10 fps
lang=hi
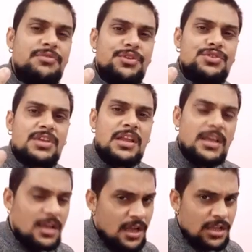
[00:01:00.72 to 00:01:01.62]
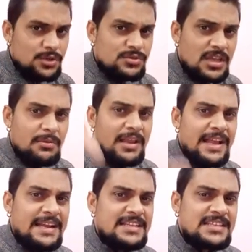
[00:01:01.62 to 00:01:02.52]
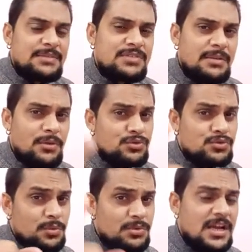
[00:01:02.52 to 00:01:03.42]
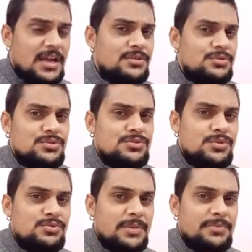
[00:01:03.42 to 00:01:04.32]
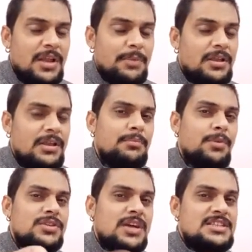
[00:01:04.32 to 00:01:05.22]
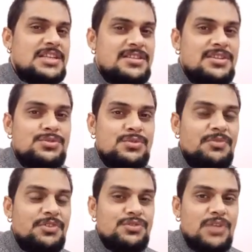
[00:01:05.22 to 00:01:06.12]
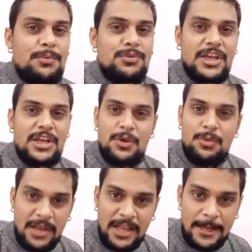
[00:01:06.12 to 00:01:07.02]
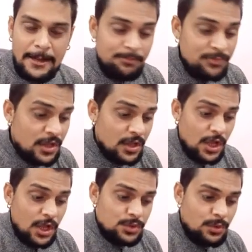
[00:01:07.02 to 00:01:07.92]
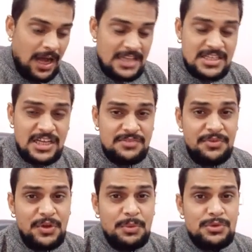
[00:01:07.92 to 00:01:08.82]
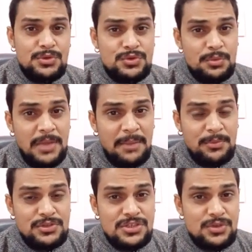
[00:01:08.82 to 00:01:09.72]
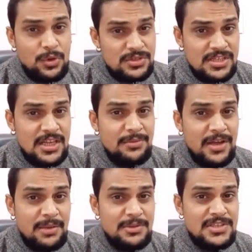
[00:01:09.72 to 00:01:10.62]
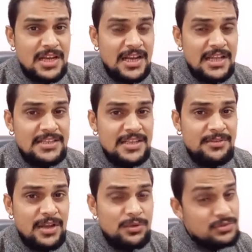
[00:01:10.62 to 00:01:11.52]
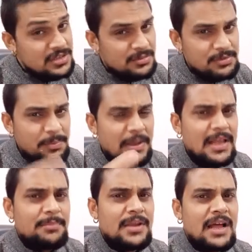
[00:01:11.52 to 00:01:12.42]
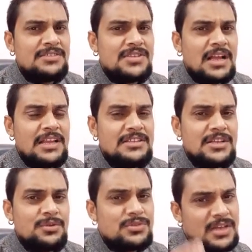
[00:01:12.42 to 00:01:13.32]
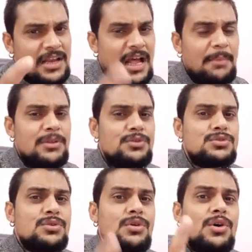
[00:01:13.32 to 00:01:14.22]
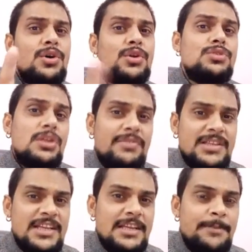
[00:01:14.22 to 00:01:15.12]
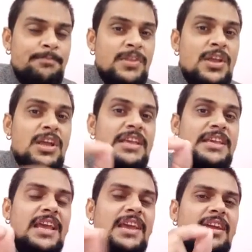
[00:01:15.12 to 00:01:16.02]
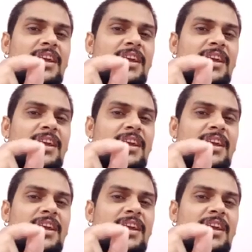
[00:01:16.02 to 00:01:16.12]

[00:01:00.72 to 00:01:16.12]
वीडियोस के लिए तो उसकी भी लिंक डिस्क्रिप्शन में उसको भी जाकर दोस्तों ज़रूर सब्सक्राइब कीजिए बहुत अच्छे अच्छे दोस्तों वीडियोस आपको देखने को मिलेंगे तो आज के इस वीडियो में दोस्तों मैं आपको जिस औषधि के बारे में जानकारी देने वाला हूँ उसका सबसे पहले आप नाम जान लीजिए उसका नाम है दोस्तों रुद्रवती ये